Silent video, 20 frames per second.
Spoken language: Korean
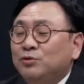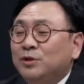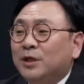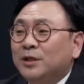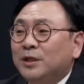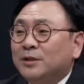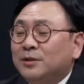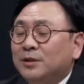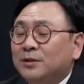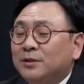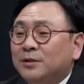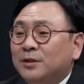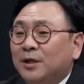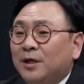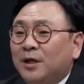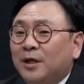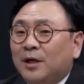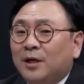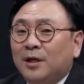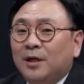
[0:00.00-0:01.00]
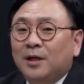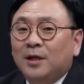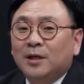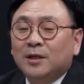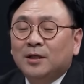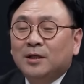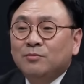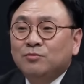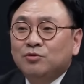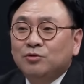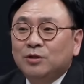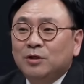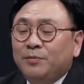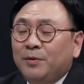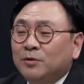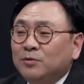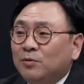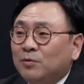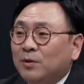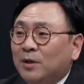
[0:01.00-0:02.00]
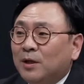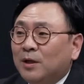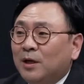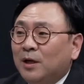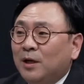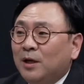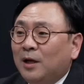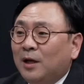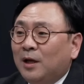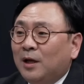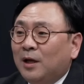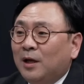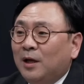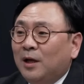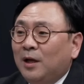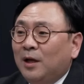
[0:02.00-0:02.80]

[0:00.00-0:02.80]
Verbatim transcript: 문제가 됐었는데 김준일 평론가가